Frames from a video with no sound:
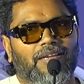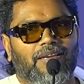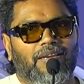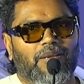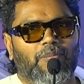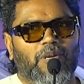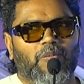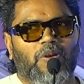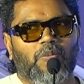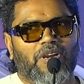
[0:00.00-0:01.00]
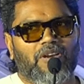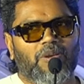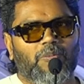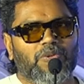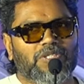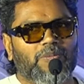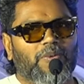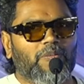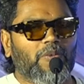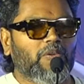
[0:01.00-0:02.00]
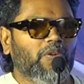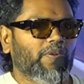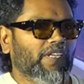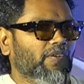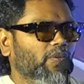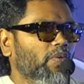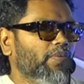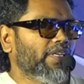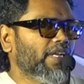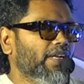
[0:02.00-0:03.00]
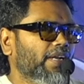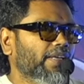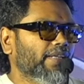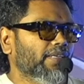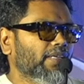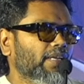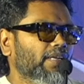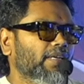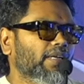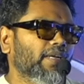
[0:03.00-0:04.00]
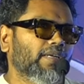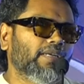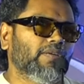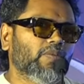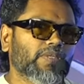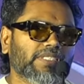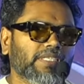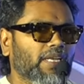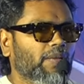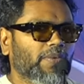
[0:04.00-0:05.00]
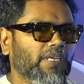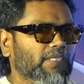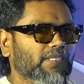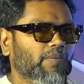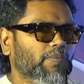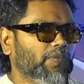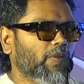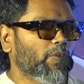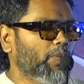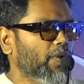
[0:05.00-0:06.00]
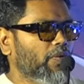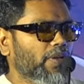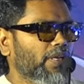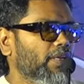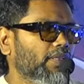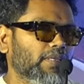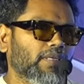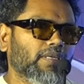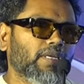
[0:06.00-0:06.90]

நல்ல படமாகவும் மக்களுக்கு பிடிச்ச படமாகவும் அப்படி இருக்கும் அப்படின்னு நான் நினைக்கிறேன் அண்ட் கண்டென்ட் வைஸ் எல்லாமே தமிழ்பாவோட அந்த